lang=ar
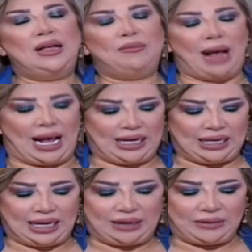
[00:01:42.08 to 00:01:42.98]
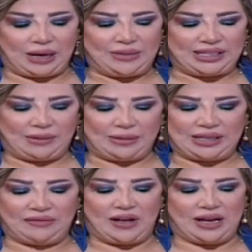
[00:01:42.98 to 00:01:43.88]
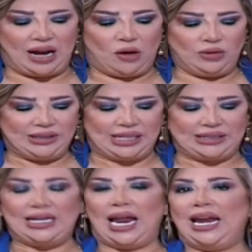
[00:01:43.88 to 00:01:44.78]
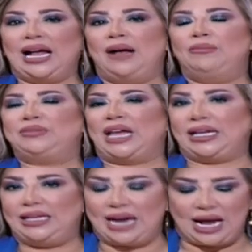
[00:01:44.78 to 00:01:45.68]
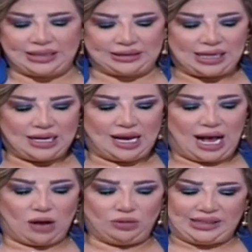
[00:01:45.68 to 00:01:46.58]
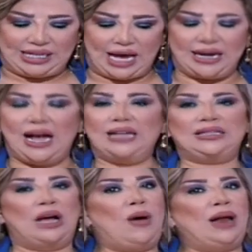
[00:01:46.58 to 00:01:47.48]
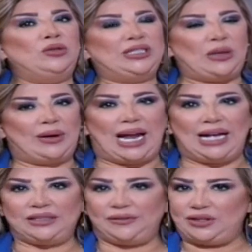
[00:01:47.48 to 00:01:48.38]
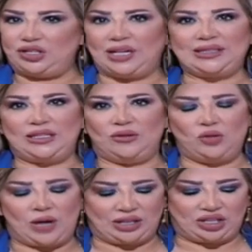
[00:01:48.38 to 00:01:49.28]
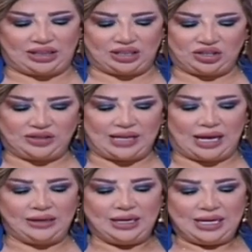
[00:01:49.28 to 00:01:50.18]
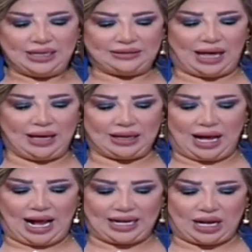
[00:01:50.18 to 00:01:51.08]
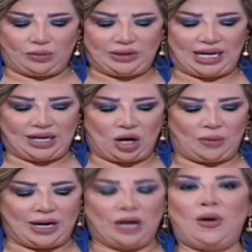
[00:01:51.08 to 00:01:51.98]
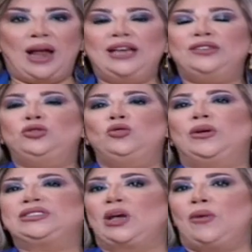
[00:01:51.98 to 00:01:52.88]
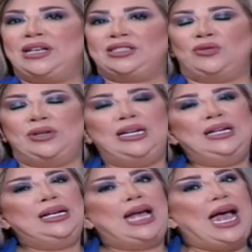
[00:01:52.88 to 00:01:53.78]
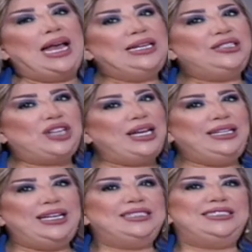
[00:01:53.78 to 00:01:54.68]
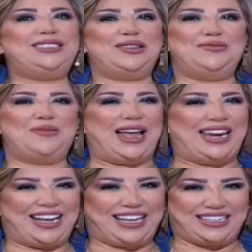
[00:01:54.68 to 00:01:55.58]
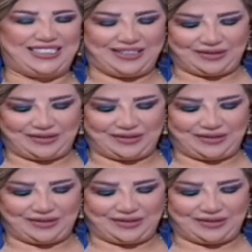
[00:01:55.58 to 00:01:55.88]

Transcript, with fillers: مع عائله يمكن بسبب سفر او قصص العلاقه بتغييرات أو زيارات أو على المستوى العاطفي الشخصي أمورك جيدة جدا طاقة حيوية نوع من أنواع الهدوء والتواصل الجيد مع الآخرين